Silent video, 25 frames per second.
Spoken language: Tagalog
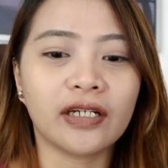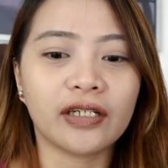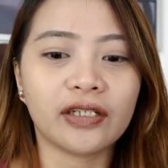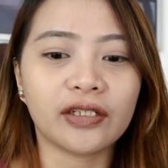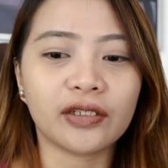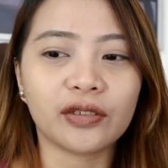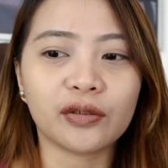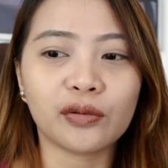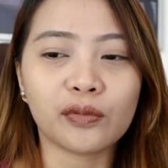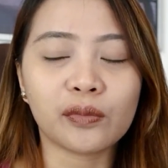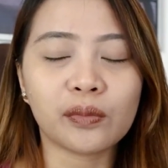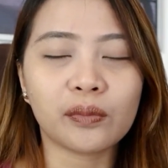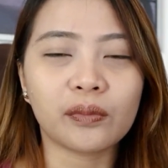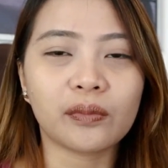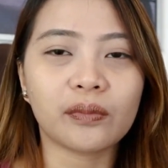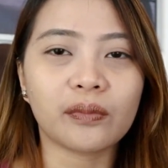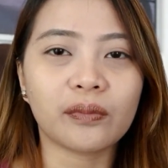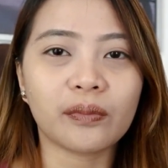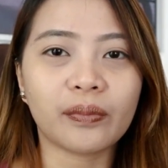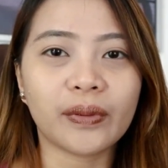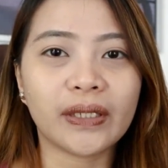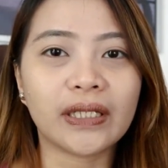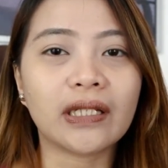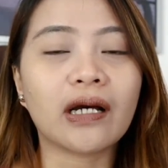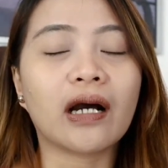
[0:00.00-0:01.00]

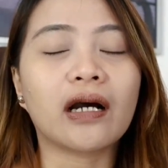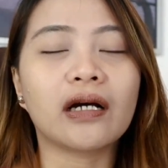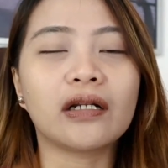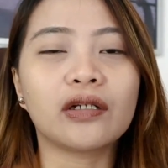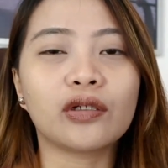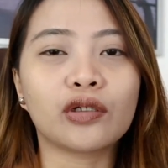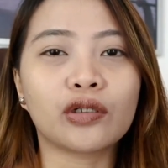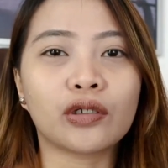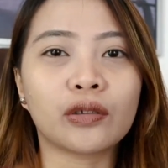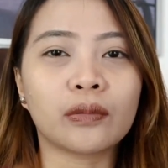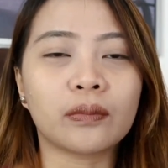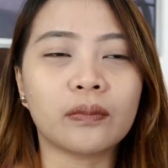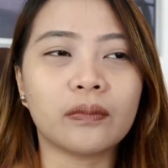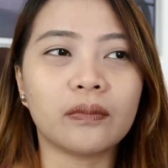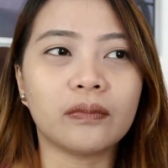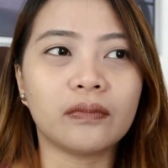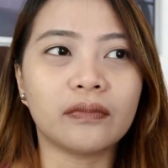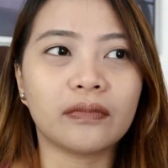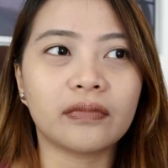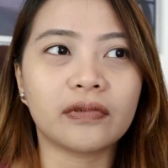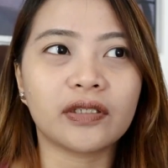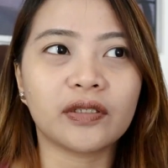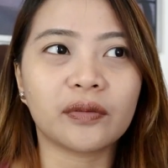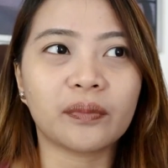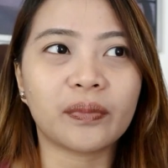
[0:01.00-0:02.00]
yung pinakaloob,
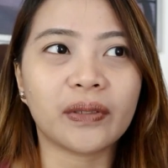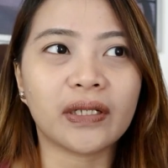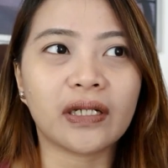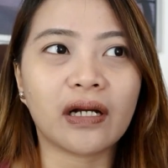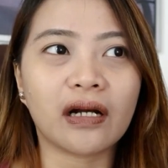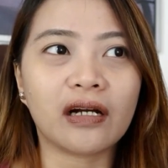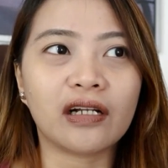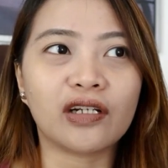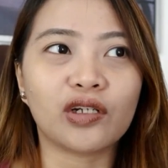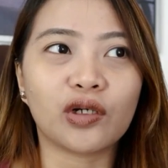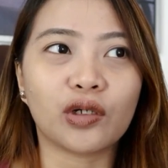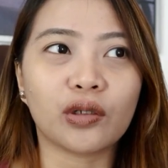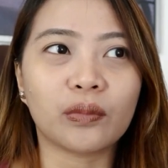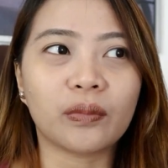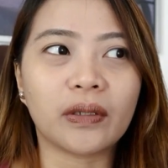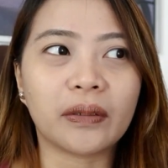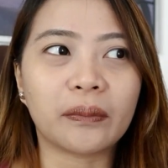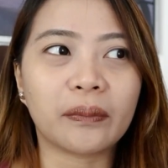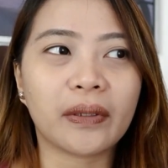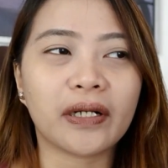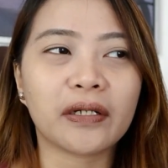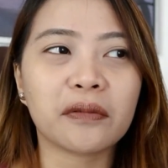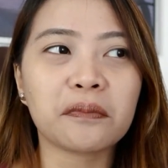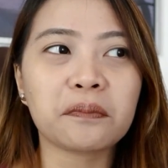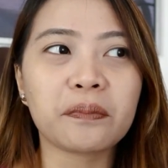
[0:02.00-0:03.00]
yung
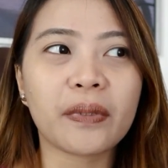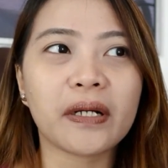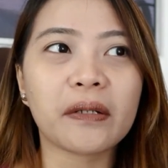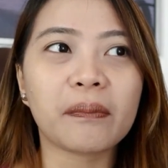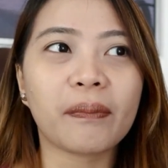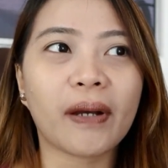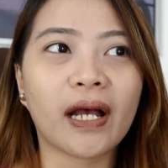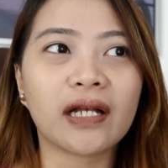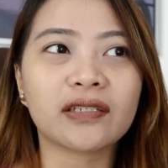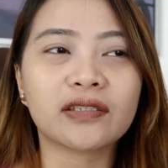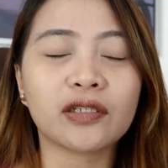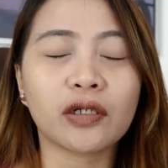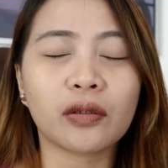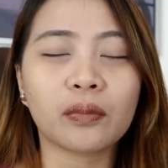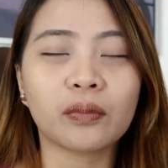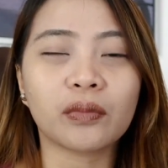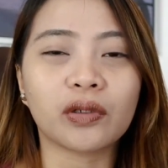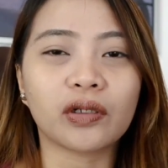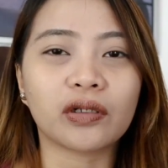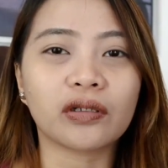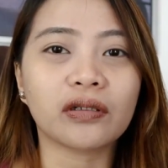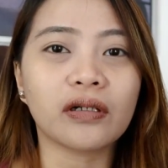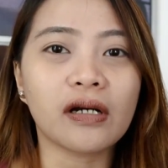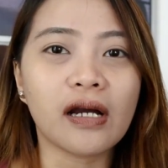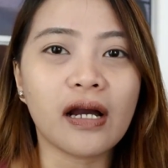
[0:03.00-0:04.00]
pinakalooban. Parang pagpasok
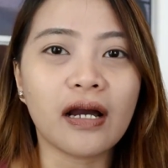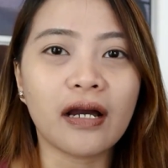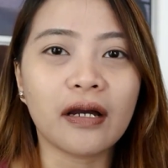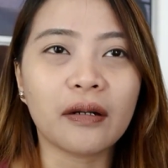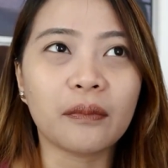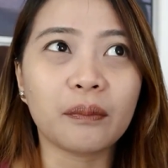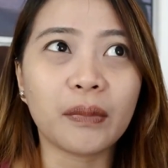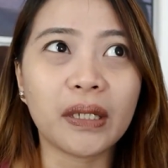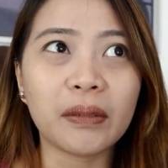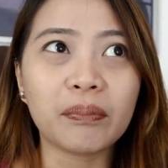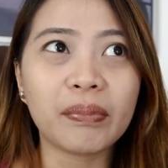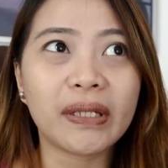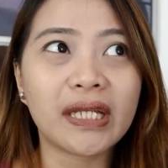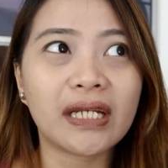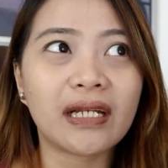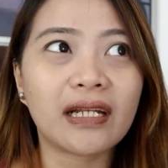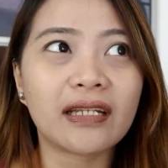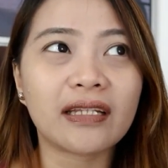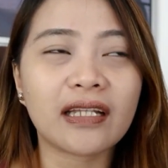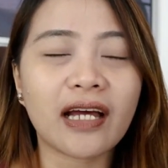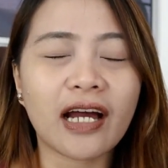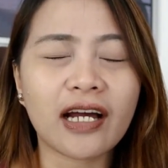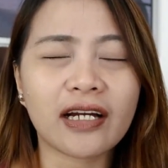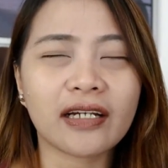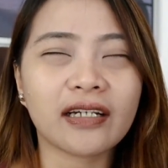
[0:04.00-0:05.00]
mo, may pila
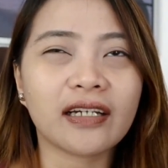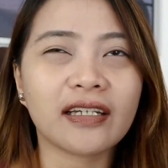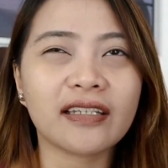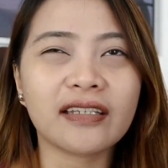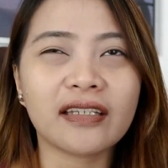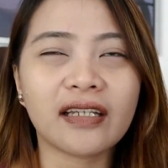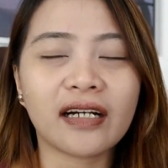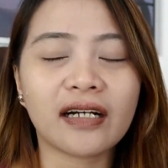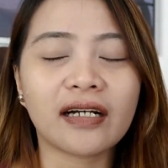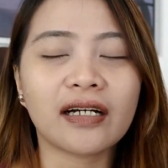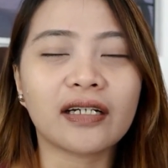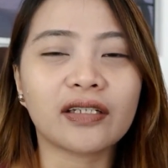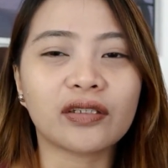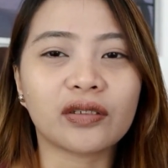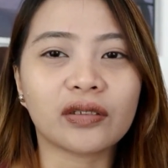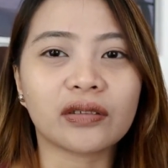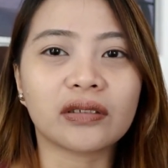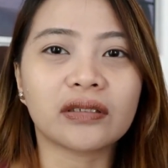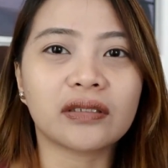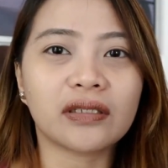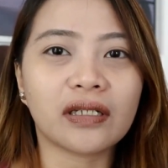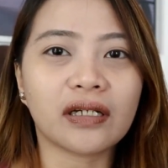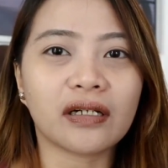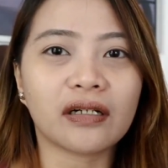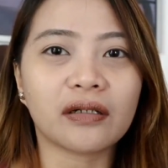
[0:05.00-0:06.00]
na agad ng ano,
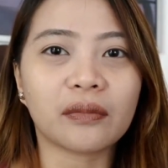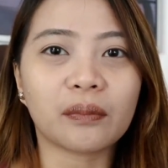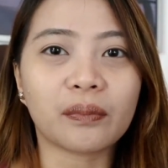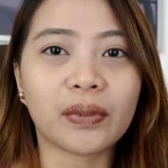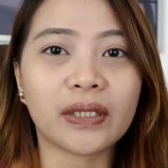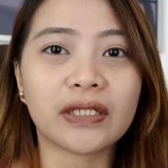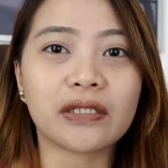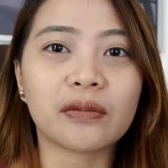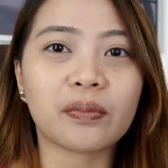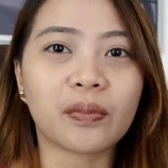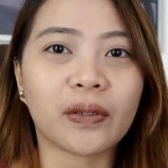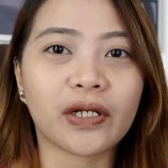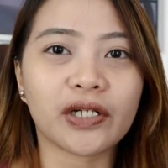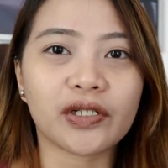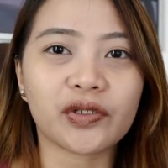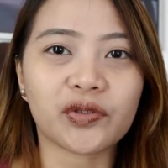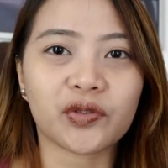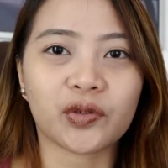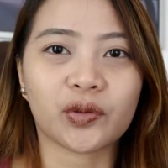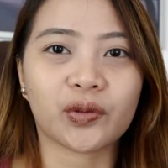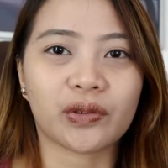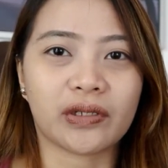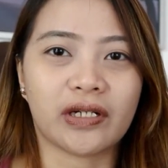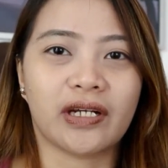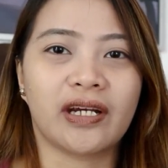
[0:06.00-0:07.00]
ng
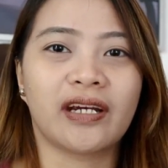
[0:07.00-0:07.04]
pa-departure.